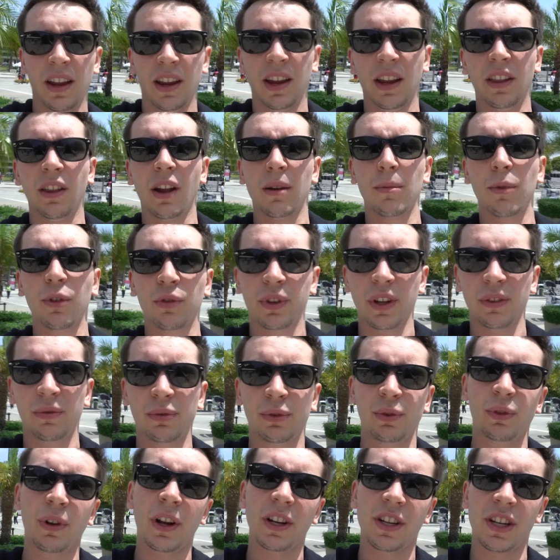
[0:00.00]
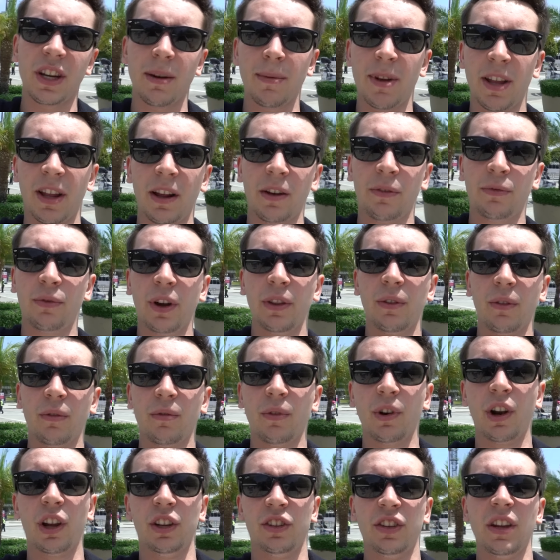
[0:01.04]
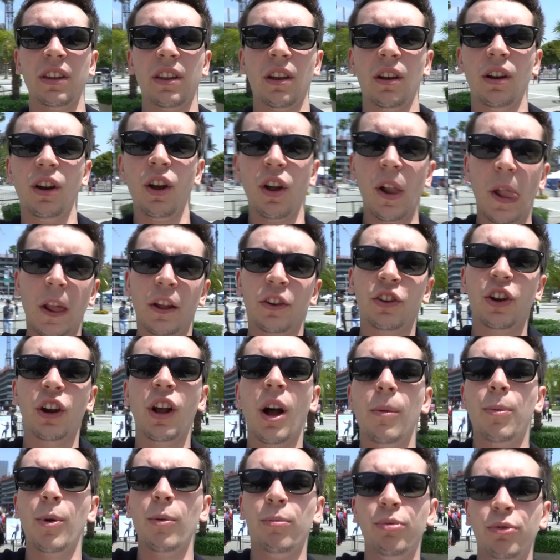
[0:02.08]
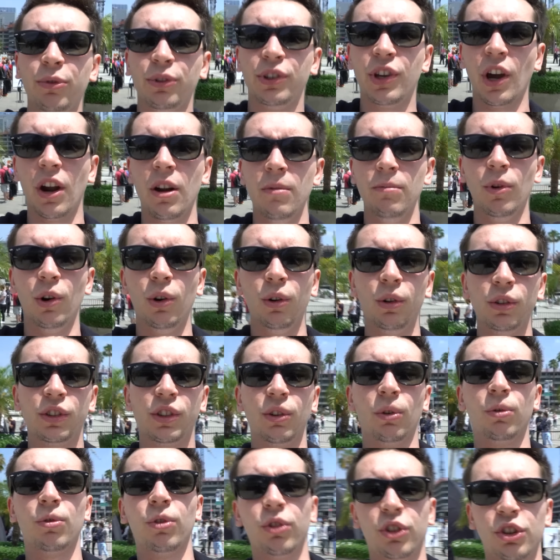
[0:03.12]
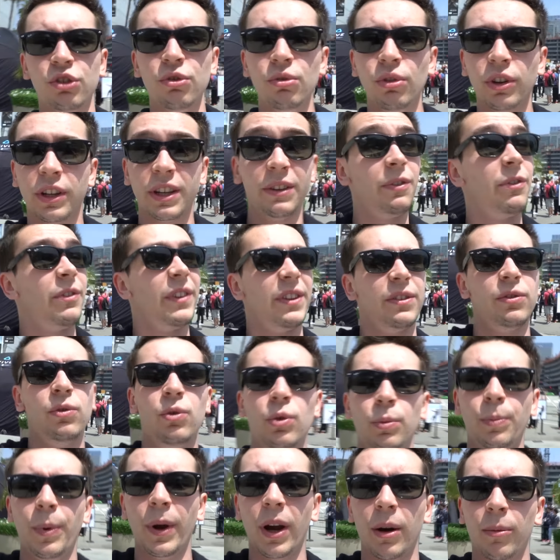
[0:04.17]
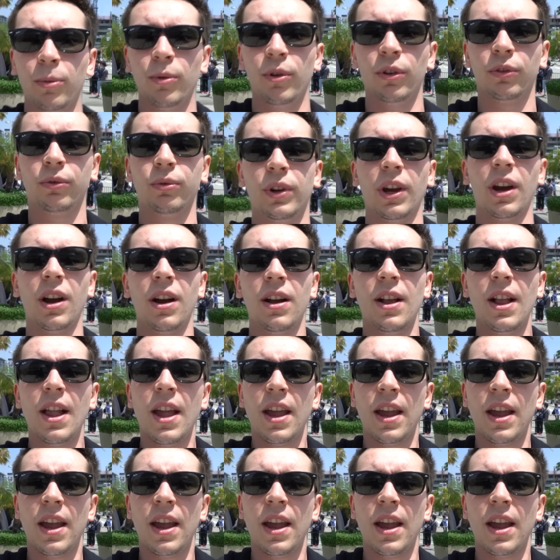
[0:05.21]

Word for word: Et normalement, je vous ai foutu la gerbe la dernière fois, donc voilà, j'essaie d'aller un peu plus calmo. Si on continue le gif, il fait super beau en tout cas.